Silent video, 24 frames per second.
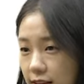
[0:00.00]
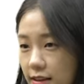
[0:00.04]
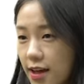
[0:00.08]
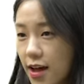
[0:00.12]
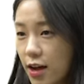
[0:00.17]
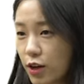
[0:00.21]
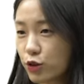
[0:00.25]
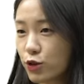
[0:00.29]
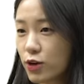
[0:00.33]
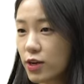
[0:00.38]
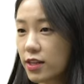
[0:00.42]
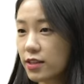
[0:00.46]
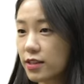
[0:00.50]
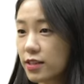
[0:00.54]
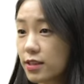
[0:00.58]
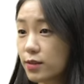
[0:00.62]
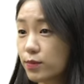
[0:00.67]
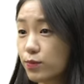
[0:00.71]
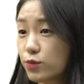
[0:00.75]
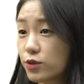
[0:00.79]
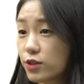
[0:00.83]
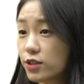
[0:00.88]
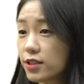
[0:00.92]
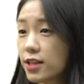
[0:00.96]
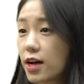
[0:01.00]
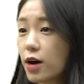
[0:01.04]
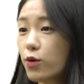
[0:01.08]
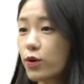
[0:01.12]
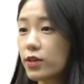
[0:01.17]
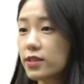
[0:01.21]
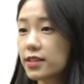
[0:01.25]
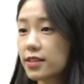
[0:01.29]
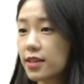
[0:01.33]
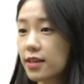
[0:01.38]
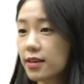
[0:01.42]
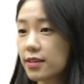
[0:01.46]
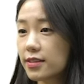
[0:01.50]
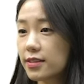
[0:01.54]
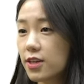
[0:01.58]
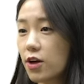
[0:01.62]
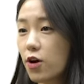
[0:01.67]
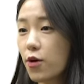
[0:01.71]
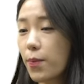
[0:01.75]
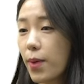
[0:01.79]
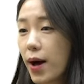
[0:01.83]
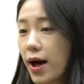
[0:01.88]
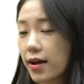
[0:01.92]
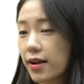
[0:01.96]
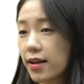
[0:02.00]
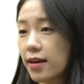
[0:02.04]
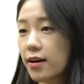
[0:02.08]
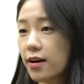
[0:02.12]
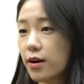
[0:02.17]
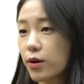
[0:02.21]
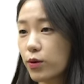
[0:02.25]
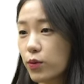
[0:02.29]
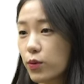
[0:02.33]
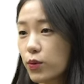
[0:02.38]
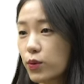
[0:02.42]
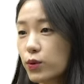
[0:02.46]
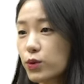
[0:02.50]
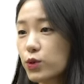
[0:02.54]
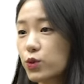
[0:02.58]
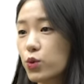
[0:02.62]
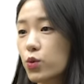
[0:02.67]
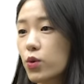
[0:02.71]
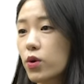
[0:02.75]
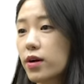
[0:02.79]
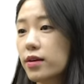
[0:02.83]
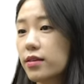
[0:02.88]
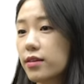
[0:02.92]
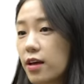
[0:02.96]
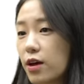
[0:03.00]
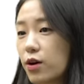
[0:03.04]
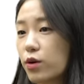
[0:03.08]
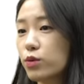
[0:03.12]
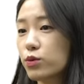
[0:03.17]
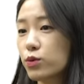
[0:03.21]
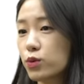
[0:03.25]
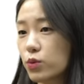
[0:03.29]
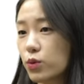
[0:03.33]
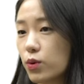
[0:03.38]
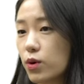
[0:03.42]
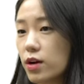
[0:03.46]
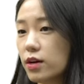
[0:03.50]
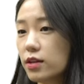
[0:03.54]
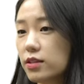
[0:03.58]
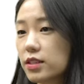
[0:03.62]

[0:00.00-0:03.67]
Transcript: 향후에는 분사원장에서 발행하고 유통한 내역도